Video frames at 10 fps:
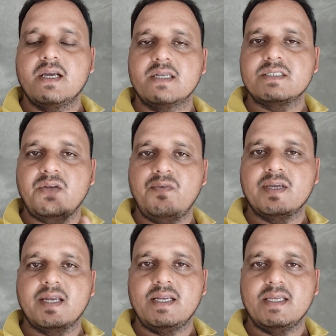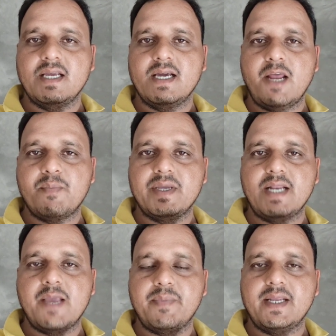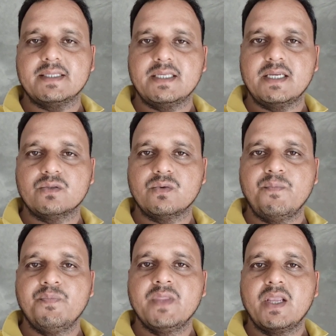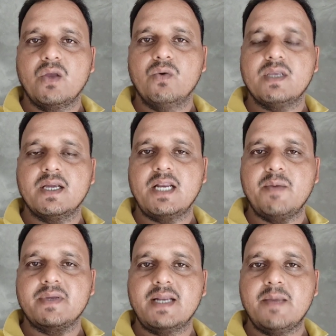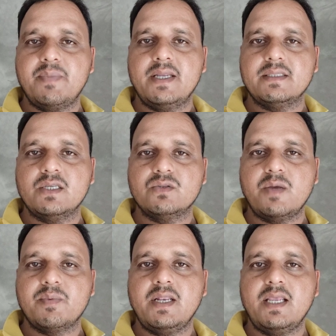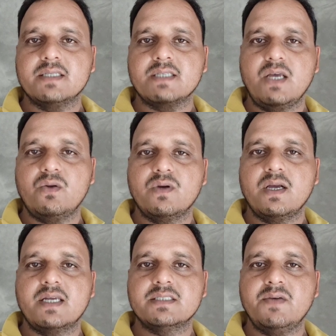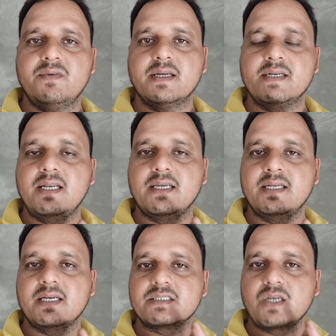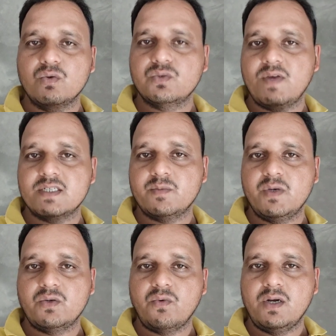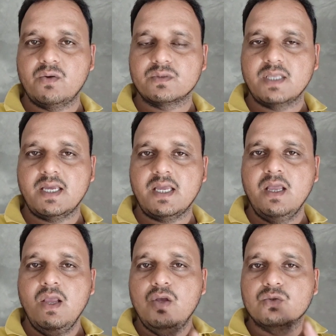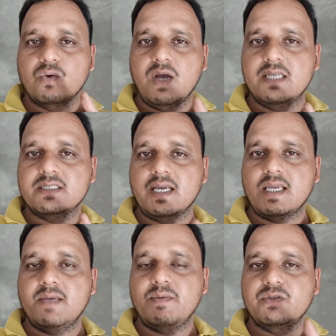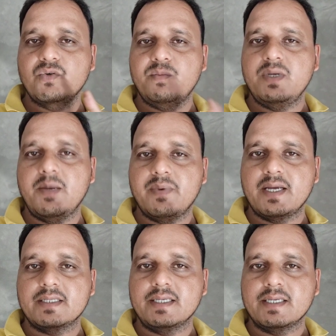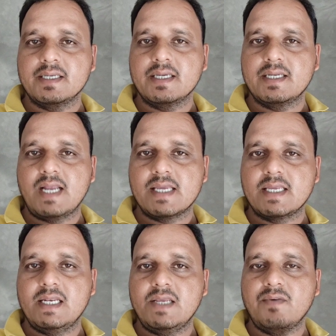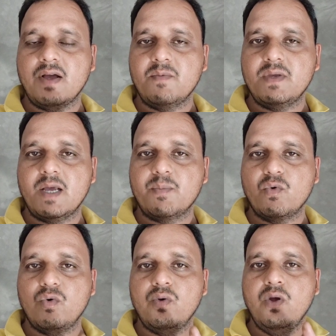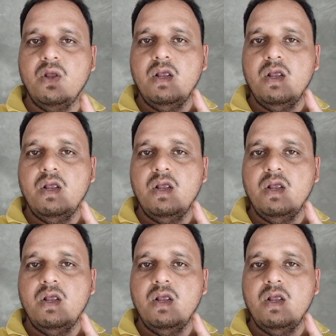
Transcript: घर शिफ्ट करने की अगर आप किराए पर रहते हैं तो हो क्योंकि अगर आप किराए पे रहते हैं तो आपके लिए आसान होगा घर शिफ्ट करना लेकिन अगर साउथ वेस्ट में टॉयलेट होता है तो गाइज आगे भी जो भी आप घर देखेंगे किराए के लिए वहाँ भी आपको